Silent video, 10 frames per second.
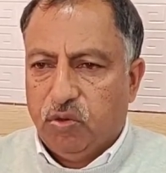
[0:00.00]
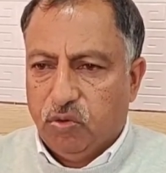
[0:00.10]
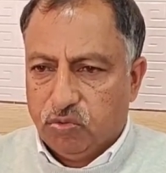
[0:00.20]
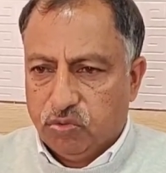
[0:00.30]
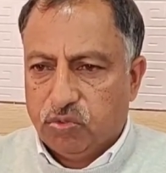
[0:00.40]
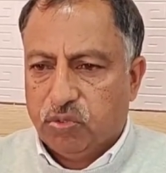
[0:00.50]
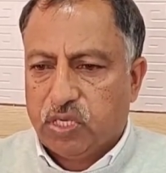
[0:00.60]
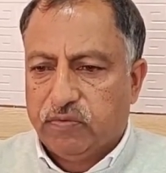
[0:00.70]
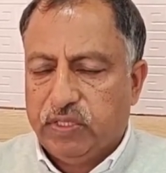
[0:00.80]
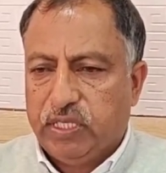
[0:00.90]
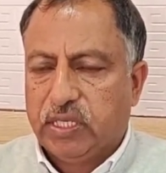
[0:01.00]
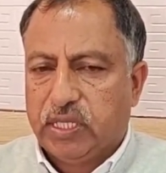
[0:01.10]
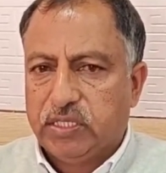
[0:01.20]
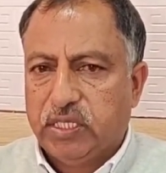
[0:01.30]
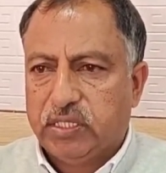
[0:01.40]
लोगों को काफ़ी दिक्कत
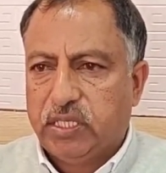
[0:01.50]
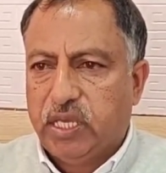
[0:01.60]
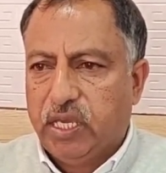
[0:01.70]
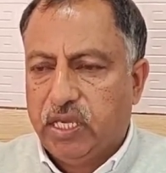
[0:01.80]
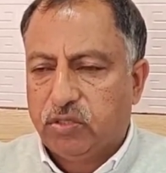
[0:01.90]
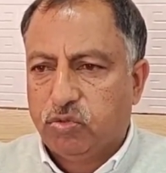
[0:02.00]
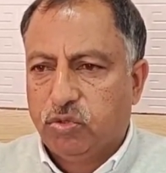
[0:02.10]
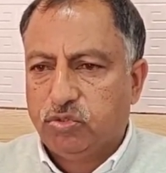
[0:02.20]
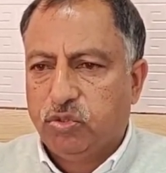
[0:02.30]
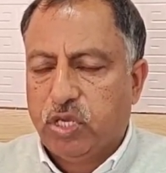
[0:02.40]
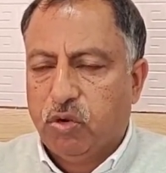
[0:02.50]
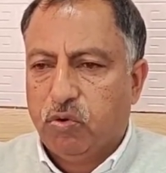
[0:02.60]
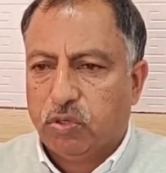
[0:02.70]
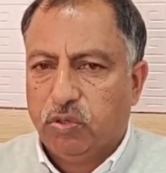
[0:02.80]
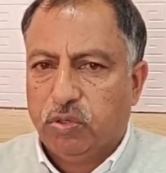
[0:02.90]
आ जाती एक तो जो ये
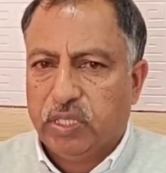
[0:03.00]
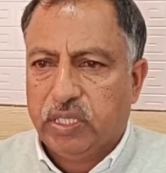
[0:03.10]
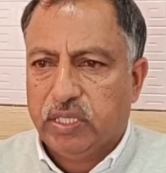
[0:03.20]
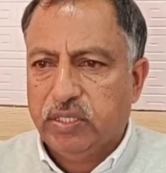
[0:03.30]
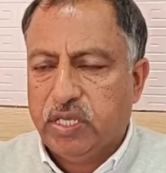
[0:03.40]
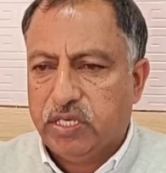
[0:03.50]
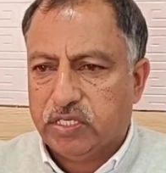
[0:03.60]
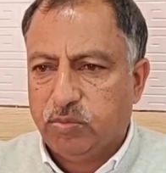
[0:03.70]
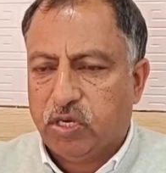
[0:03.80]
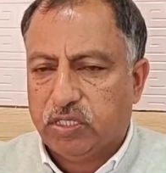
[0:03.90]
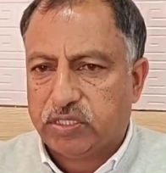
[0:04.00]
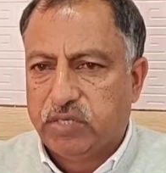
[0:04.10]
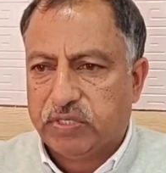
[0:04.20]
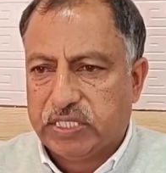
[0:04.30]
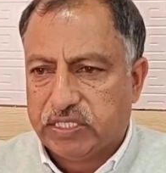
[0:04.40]
ओवरलोडिंग इन हीटर्स बॉयलर्स
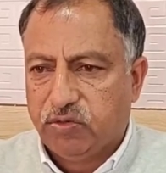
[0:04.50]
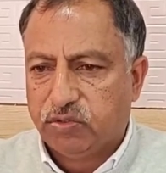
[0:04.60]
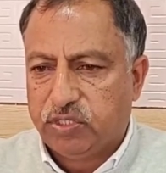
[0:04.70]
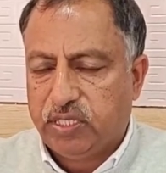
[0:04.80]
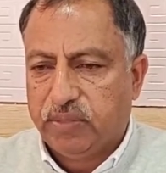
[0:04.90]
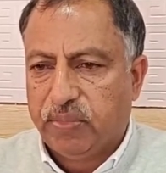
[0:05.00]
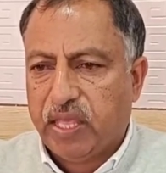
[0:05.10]
की वजह से होती है